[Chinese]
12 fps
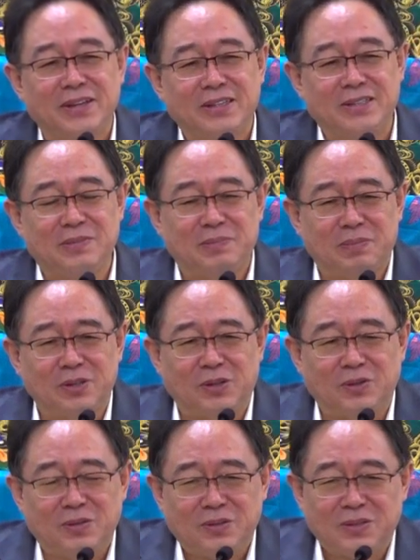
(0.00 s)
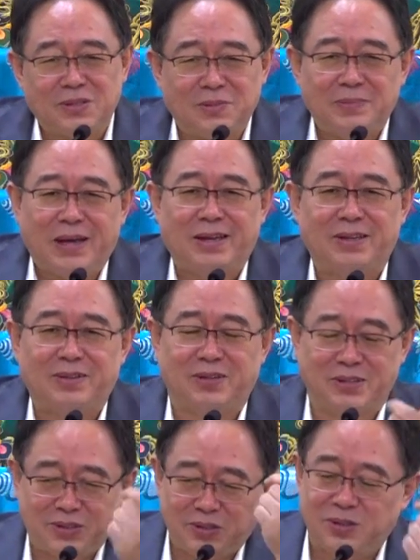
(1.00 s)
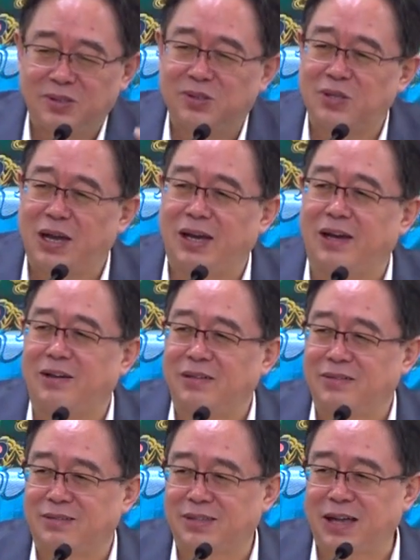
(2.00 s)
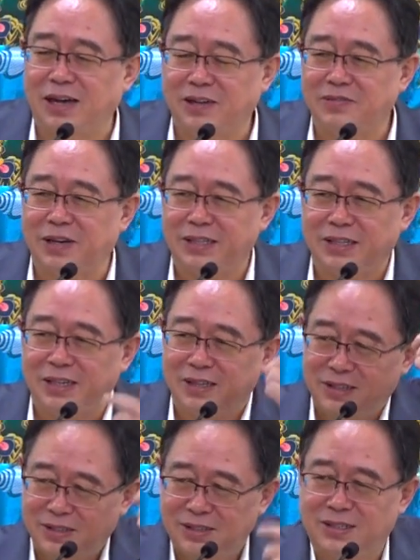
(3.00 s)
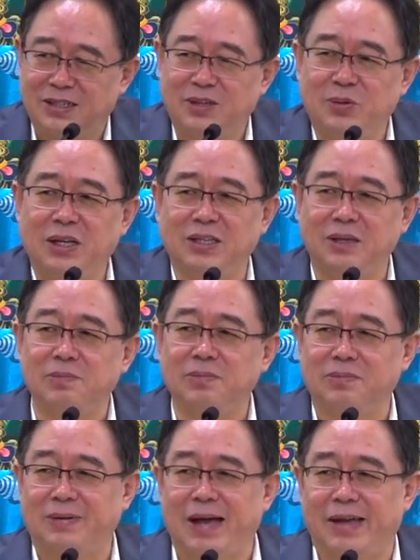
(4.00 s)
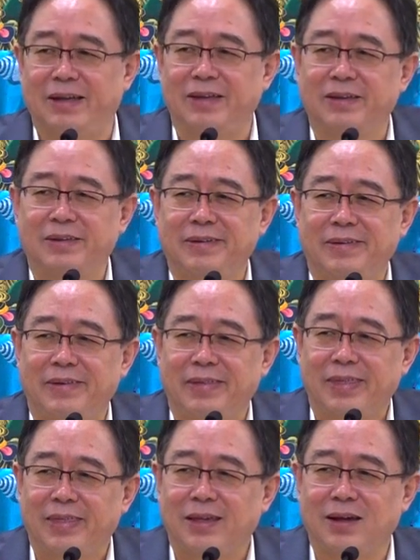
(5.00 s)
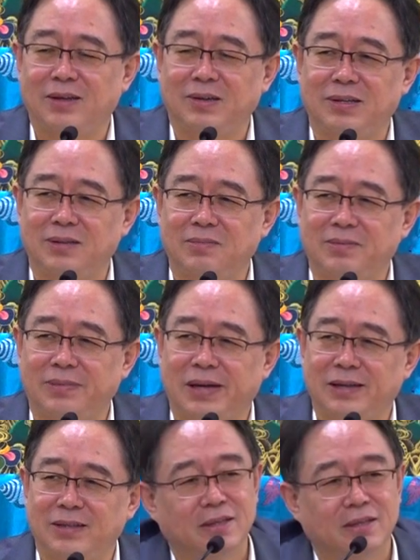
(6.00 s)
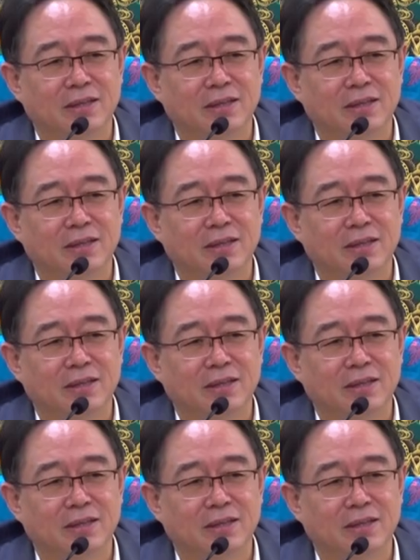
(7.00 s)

这不够怎么办？我就是算了，我答应法院这个月底补办，啊，月底补办。